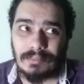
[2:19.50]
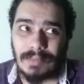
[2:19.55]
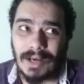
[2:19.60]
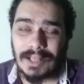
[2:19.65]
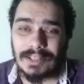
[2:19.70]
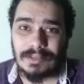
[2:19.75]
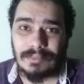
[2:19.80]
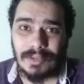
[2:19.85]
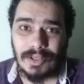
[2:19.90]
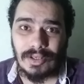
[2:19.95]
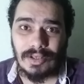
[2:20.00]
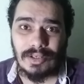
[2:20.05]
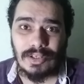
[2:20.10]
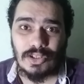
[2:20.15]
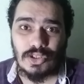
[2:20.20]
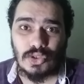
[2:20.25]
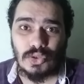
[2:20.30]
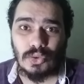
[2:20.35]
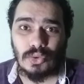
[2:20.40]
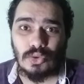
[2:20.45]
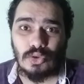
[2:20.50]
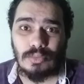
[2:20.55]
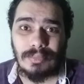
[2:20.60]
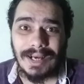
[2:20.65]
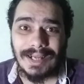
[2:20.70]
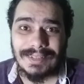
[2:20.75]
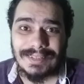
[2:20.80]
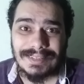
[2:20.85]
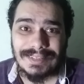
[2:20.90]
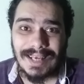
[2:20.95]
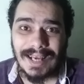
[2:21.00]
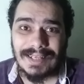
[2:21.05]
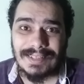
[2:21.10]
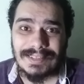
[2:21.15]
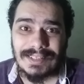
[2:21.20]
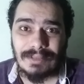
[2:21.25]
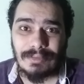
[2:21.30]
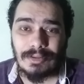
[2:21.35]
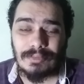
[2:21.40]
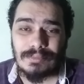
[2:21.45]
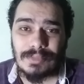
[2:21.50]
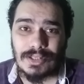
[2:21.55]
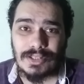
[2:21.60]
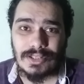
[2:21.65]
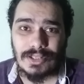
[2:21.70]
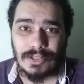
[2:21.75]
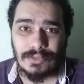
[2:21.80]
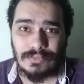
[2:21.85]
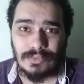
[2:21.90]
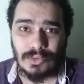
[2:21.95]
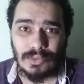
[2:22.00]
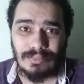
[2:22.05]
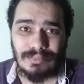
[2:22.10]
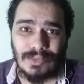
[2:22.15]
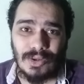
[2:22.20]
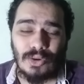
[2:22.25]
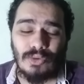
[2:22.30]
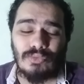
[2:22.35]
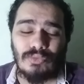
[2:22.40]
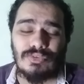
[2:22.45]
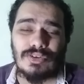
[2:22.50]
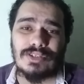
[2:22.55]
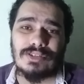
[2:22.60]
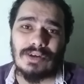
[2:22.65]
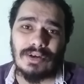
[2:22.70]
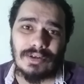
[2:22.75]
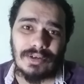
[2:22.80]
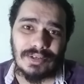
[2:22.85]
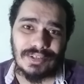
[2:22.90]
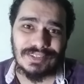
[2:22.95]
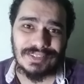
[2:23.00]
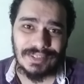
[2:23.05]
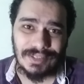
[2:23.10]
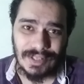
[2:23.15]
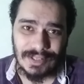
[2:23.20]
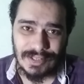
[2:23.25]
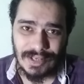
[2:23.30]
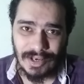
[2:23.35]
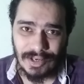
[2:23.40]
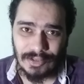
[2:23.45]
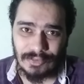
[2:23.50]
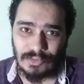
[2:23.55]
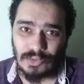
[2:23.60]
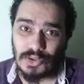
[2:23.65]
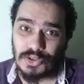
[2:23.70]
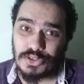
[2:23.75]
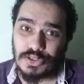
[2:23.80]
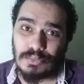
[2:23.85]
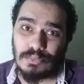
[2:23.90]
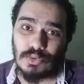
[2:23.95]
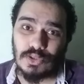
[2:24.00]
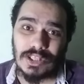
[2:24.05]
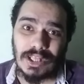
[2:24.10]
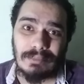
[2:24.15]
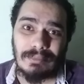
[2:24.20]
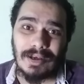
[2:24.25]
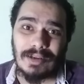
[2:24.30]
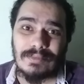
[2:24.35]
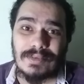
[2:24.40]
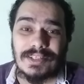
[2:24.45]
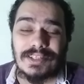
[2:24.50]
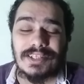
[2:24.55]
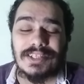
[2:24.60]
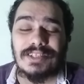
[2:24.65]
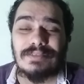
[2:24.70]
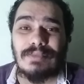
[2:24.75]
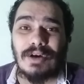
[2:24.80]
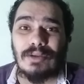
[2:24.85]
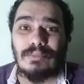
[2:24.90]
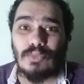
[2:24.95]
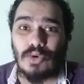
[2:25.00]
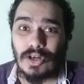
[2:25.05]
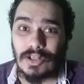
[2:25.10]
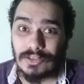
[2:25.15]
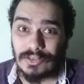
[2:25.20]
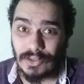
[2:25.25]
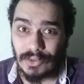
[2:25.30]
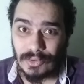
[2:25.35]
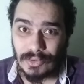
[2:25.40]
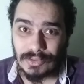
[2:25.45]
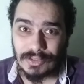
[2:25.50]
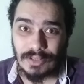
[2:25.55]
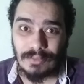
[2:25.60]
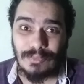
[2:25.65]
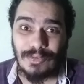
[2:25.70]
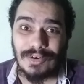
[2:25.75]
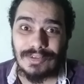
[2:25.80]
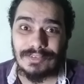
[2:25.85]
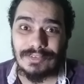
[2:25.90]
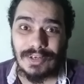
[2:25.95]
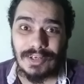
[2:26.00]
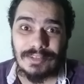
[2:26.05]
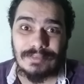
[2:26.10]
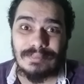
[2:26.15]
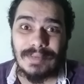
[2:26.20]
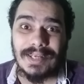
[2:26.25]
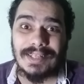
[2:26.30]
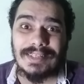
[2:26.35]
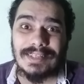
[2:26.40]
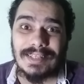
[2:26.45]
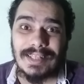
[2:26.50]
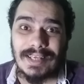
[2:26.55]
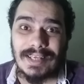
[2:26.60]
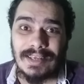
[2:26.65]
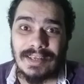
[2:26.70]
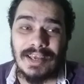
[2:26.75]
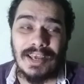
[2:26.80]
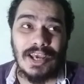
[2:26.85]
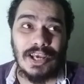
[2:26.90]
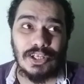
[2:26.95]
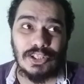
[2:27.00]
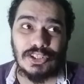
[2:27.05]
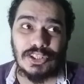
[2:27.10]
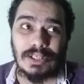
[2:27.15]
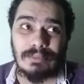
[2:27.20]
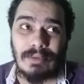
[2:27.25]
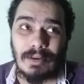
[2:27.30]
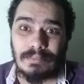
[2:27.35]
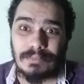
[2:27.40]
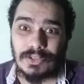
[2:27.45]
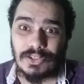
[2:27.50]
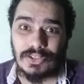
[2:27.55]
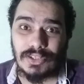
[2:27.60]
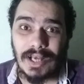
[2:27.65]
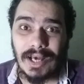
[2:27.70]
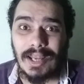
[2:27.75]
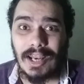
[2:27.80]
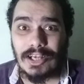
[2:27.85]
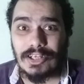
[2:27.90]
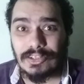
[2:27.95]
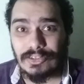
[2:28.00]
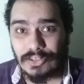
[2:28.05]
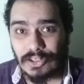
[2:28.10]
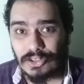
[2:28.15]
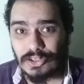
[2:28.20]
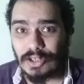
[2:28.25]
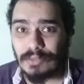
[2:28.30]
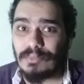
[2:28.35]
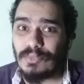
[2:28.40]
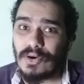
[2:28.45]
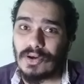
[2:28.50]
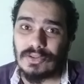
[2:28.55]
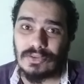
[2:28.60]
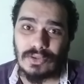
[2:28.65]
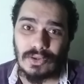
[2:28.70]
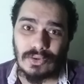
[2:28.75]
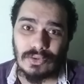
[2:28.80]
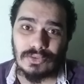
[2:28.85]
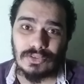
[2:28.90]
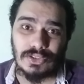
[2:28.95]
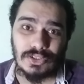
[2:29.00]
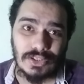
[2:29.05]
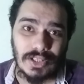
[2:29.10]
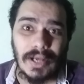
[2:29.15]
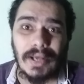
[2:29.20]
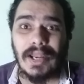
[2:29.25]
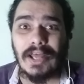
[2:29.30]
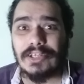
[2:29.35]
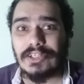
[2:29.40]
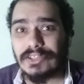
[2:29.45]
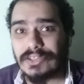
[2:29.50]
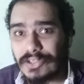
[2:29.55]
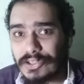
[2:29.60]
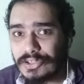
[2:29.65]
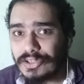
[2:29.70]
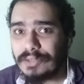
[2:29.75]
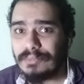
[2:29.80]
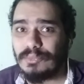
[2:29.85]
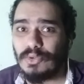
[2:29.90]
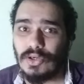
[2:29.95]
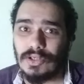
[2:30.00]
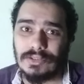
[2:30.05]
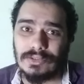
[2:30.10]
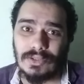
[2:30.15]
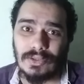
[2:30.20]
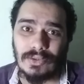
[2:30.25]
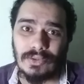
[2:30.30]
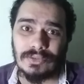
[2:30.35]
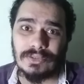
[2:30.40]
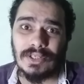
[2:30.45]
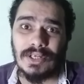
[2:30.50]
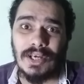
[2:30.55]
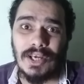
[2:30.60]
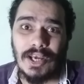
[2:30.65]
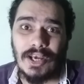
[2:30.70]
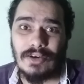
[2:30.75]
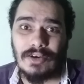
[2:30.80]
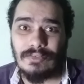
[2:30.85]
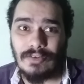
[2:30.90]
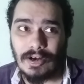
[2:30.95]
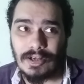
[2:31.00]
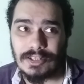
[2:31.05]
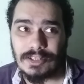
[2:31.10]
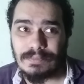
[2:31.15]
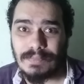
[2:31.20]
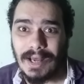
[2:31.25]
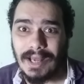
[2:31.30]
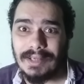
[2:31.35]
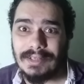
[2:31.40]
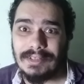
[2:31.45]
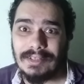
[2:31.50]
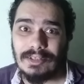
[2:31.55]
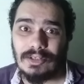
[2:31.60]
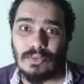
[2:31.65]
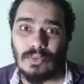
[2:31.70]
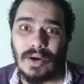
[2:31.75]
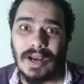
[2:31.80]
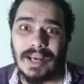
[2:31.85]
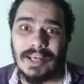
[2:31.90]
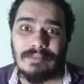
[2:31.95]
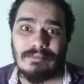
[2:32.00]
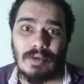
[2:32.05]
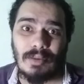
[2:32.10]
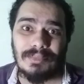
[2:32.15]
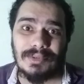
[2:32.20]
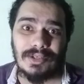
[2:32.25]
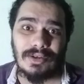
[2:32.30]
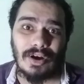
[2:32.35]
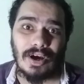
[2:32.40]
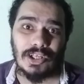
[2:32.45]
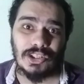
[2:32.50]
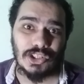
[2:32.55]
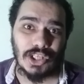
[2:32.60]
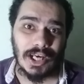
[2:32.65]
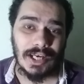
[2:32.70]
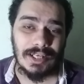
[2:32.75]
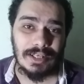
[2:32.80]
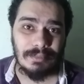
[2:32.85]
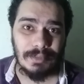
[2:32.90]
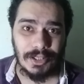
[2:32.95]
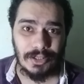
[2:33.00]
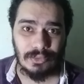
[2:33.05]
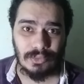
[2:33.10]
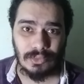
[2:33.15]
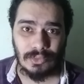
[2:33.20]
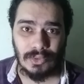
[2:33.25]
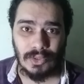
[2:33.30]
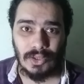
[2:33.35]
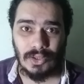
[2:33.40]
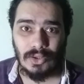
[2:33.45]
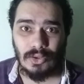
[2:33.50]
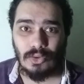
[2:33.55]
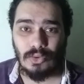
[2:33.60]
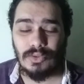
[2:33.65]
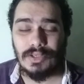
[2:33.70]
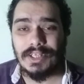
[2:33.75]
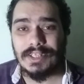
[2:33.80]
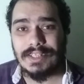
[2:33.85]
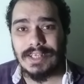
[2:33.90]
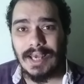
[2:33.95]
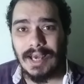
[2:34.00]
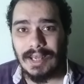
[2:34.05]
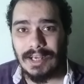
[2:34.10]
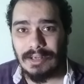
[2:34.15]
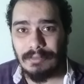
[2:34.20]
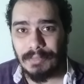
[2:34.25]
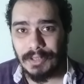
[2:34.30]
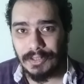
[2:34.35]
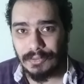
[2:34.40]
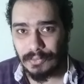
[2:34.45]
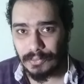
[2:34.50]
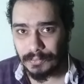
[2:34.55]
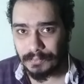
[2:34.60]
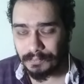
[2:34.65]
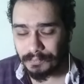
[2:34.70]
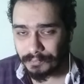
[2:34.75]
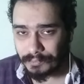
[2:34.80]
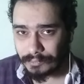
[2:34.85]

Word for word: بعد ما يخلص شغله بعد ساعة زمن بيصرفهم وفي ظاهرة جديدة ظهرت في وسط المجتمع المصري اسمها المخدرات المخدرات بقت الشباب تشتغل عشان تشرب مخدرات تشتغل عشان تشرب مخدرات فأصبح الواحد ما بيرعاش أهل بيته ونسي أهل بيته